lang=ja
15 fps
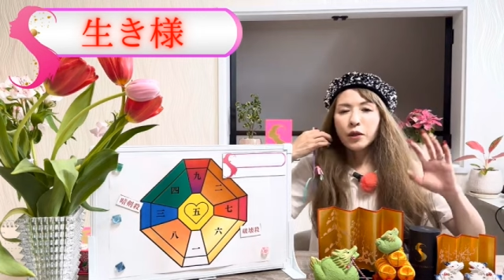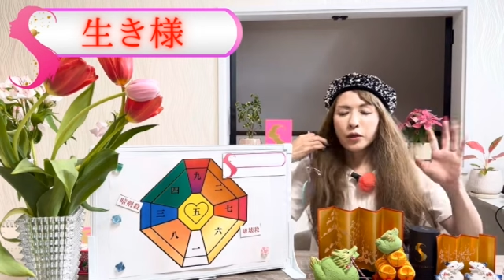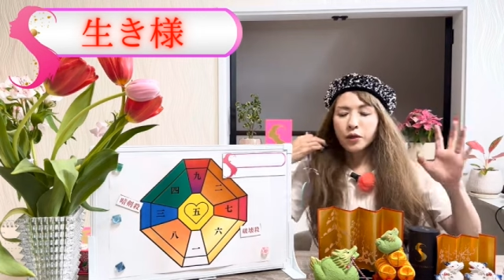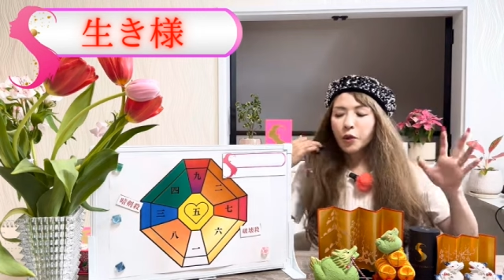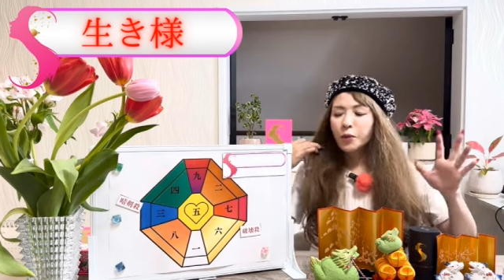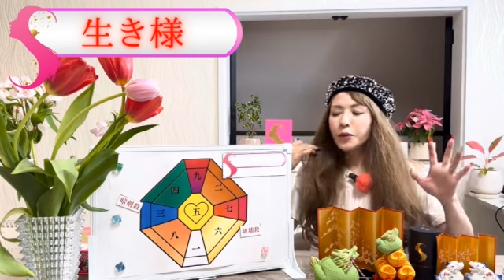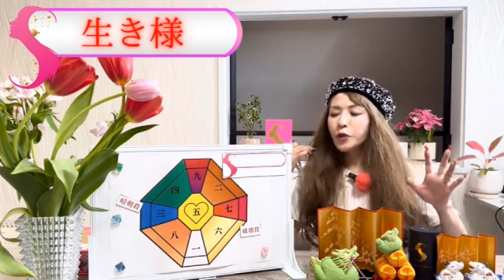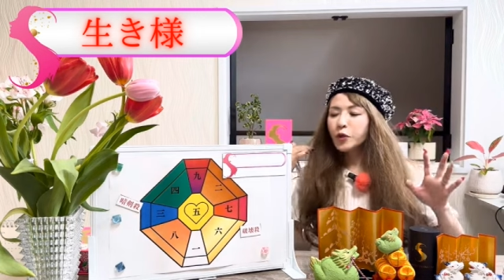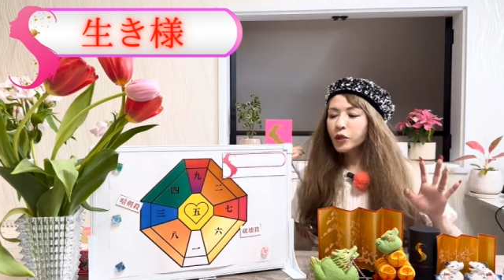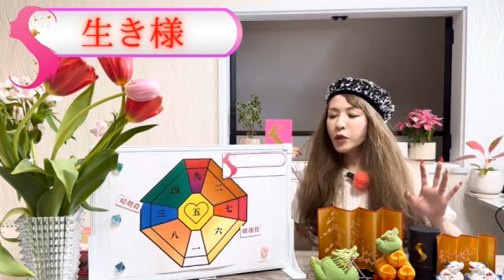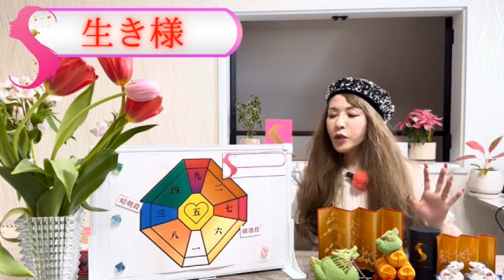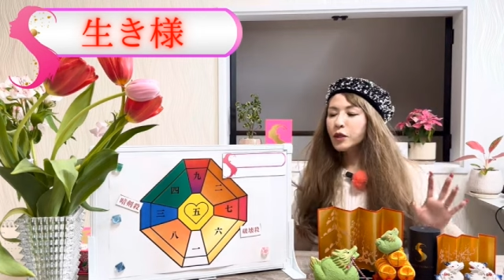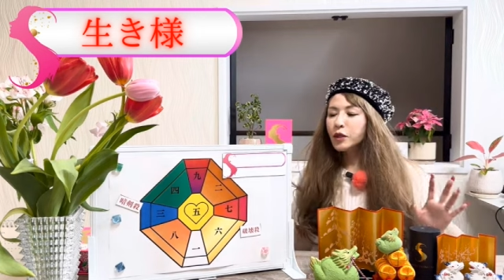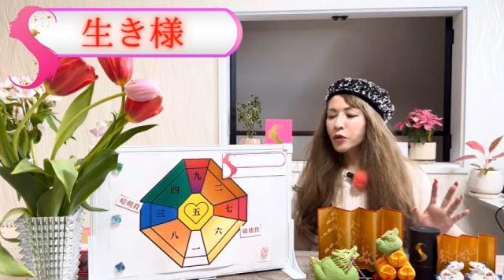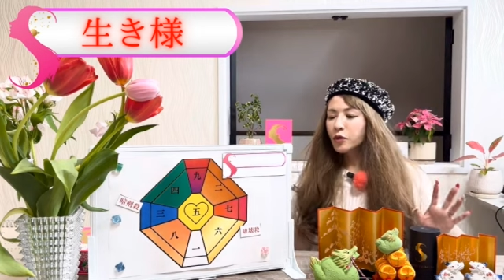読み解い
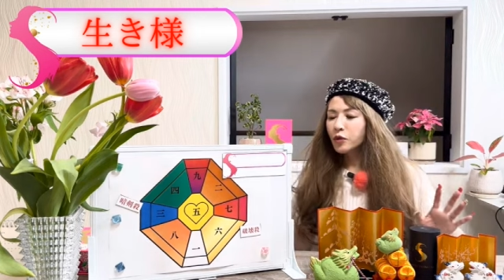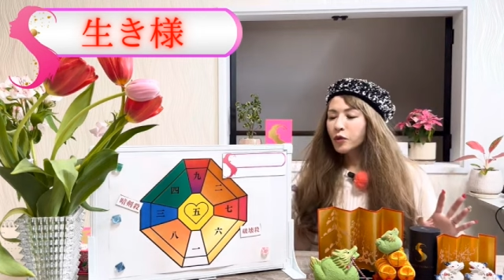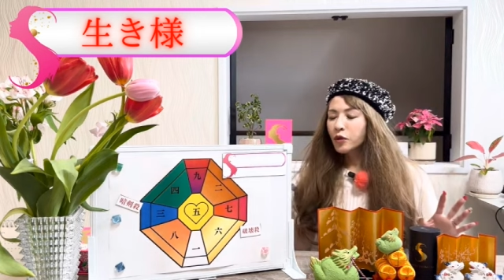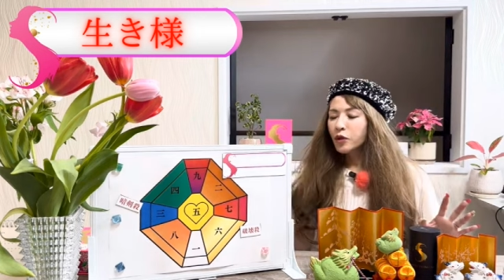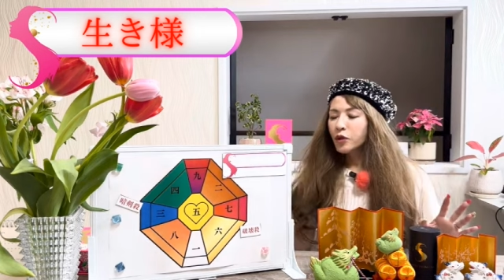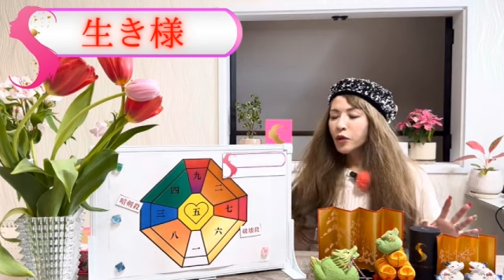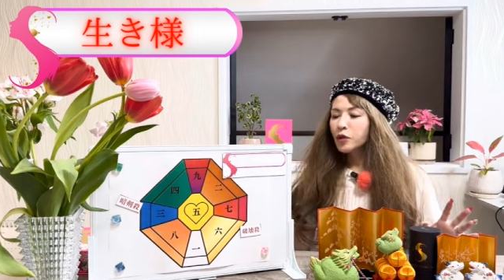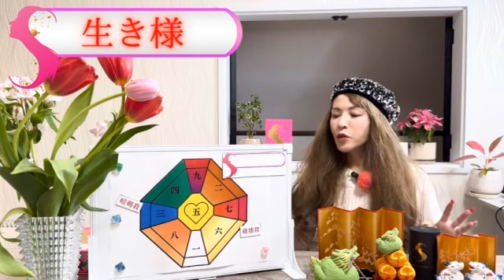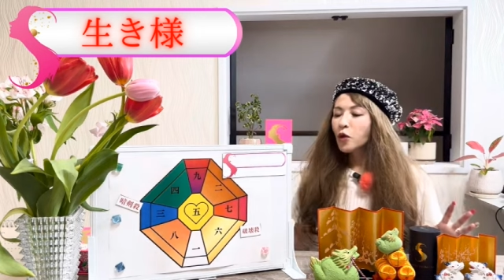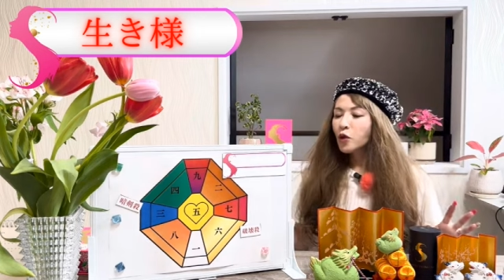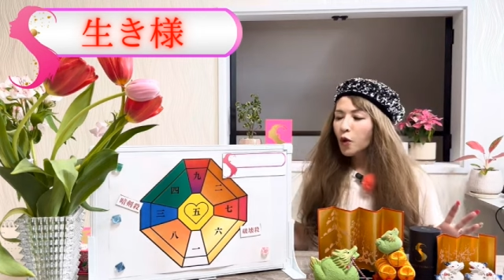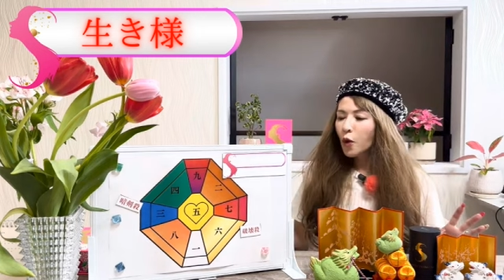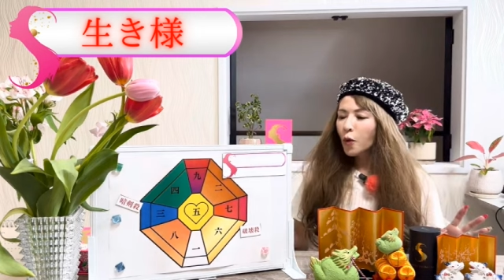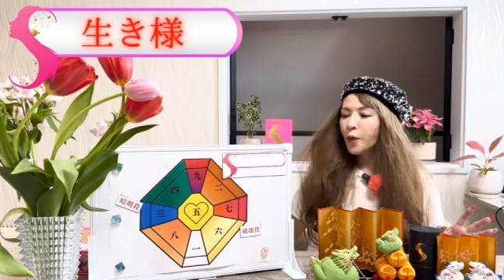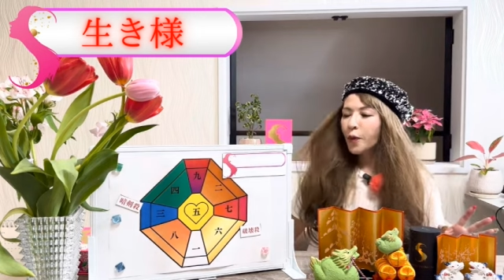ていけるの
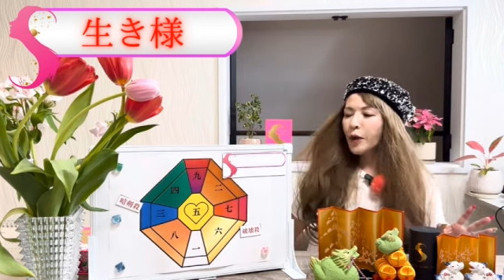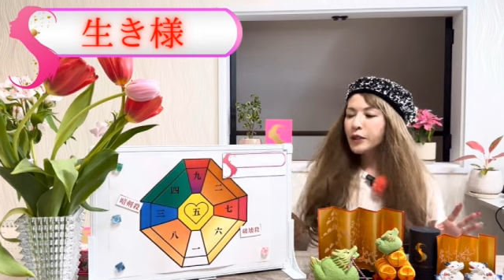の